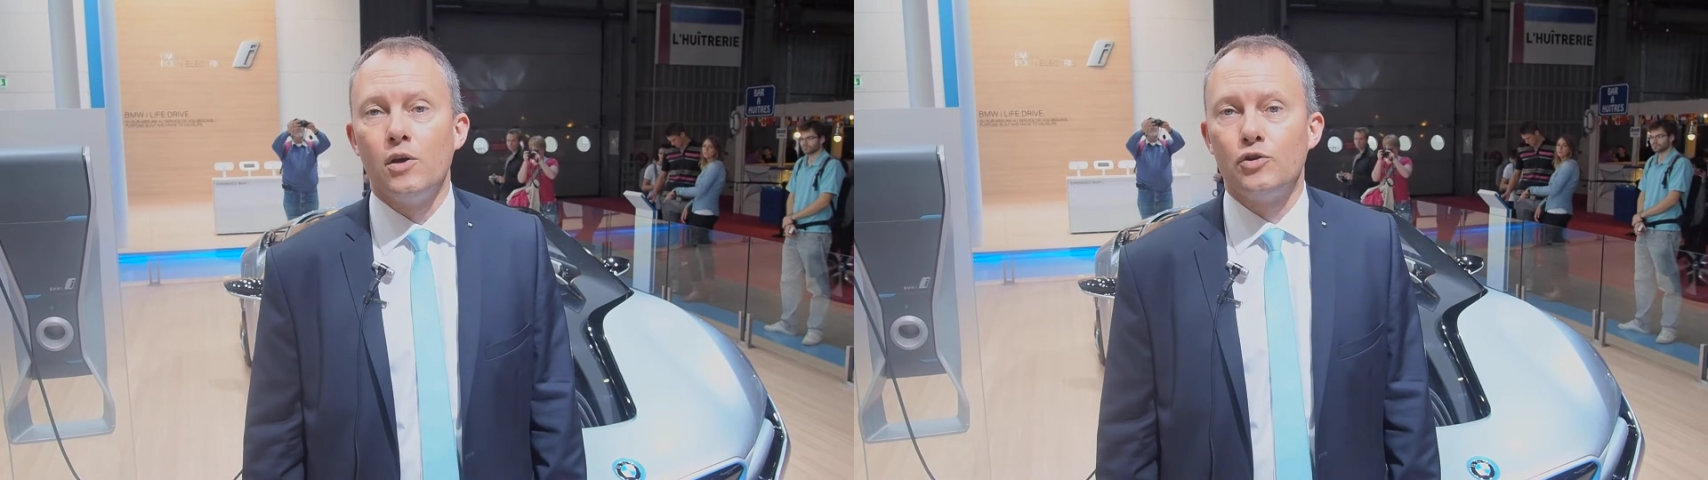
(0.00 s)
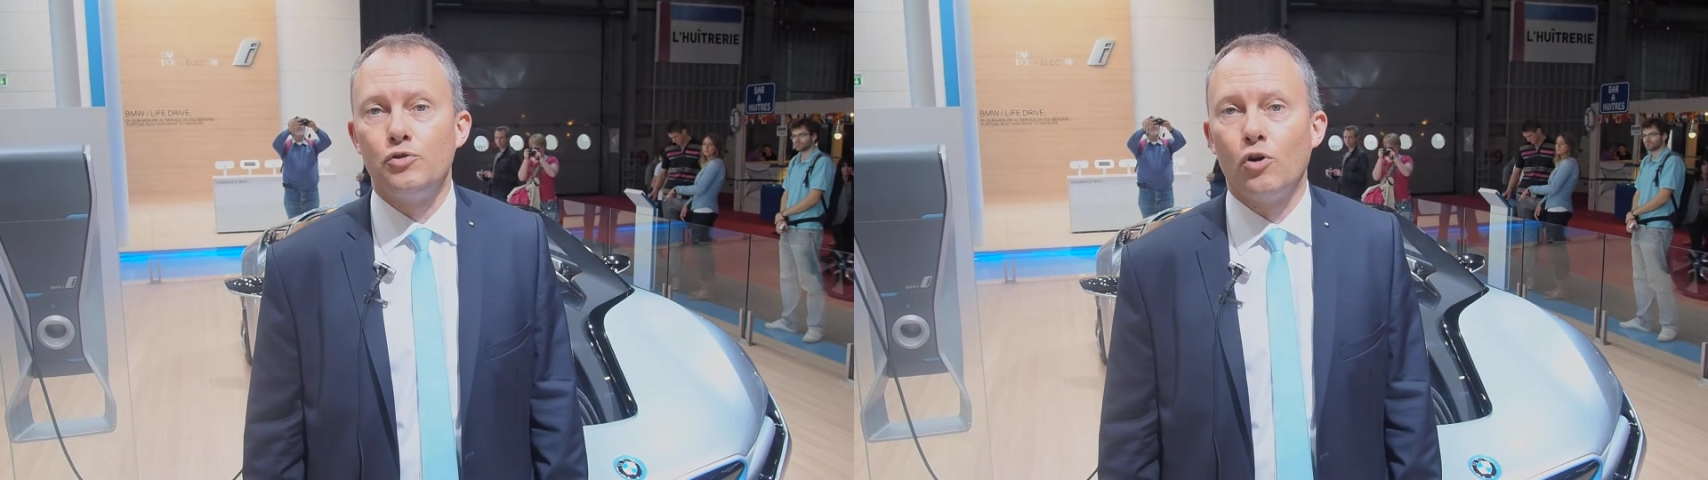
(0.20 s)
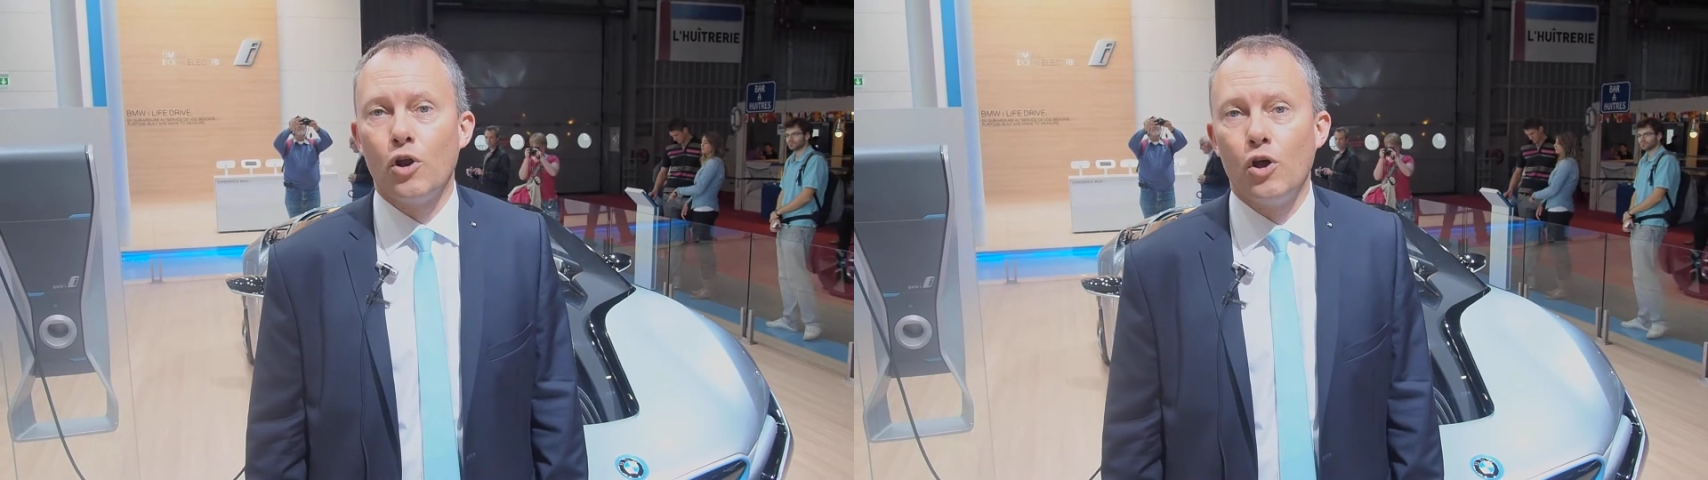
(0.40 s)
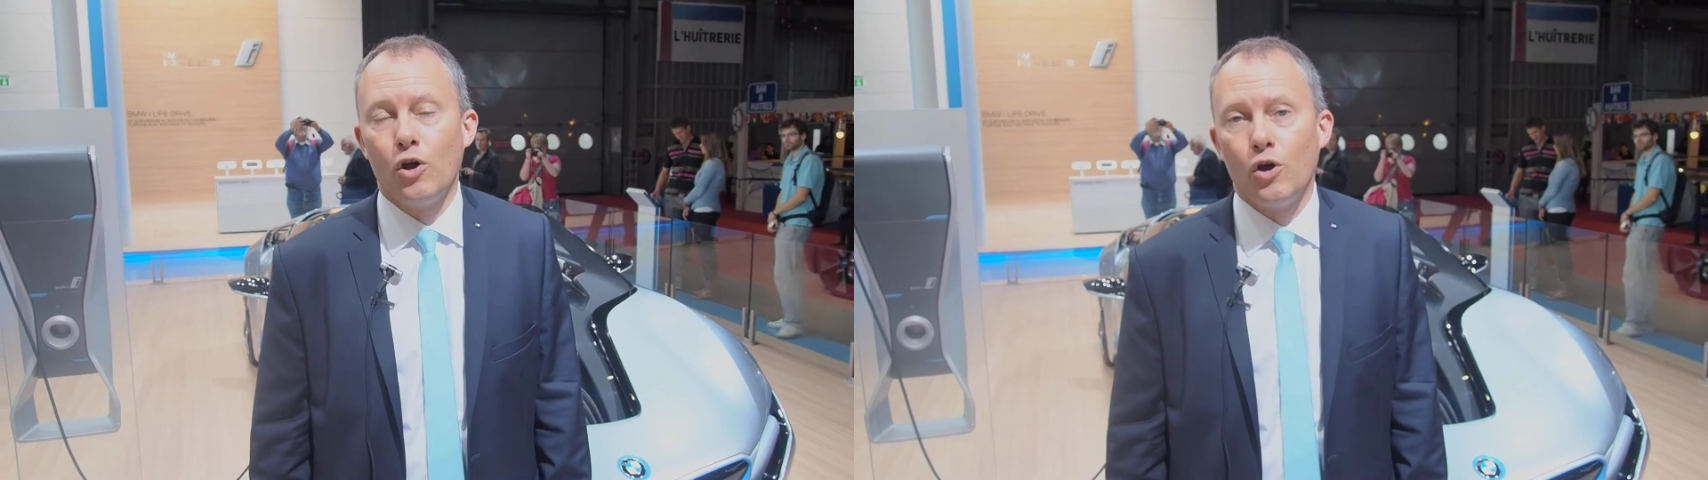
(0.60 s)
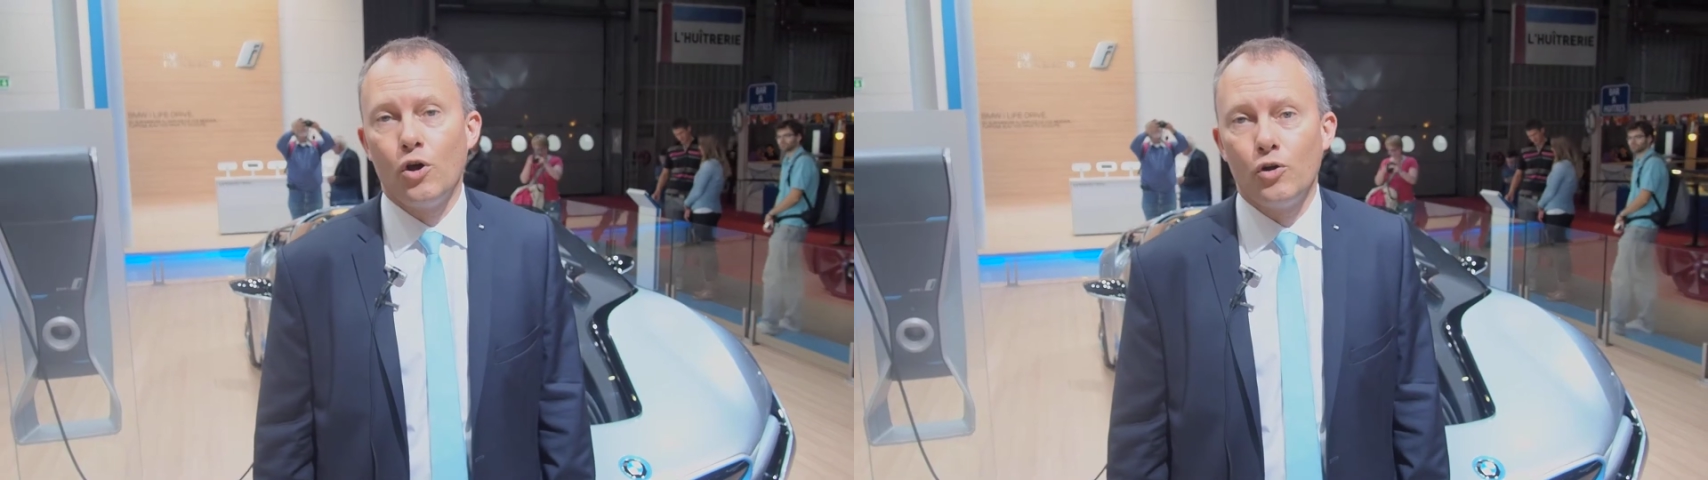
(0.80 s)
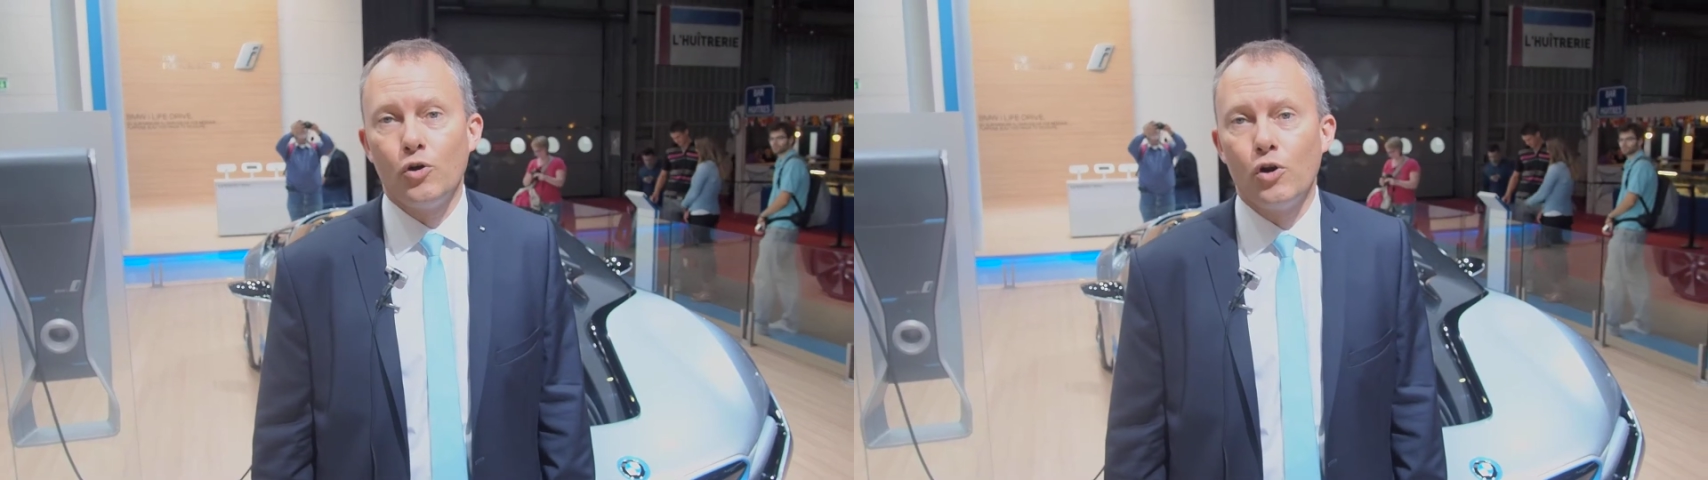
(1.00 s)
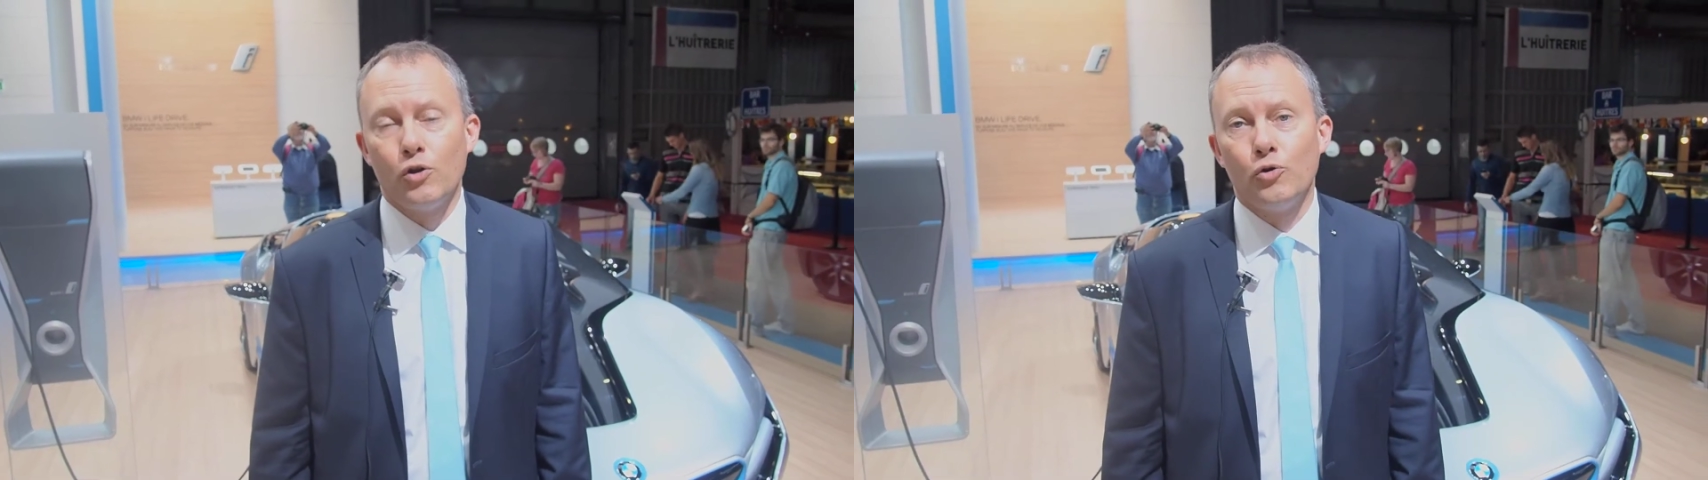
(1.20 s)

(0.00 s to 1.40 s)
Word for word: euh, dans,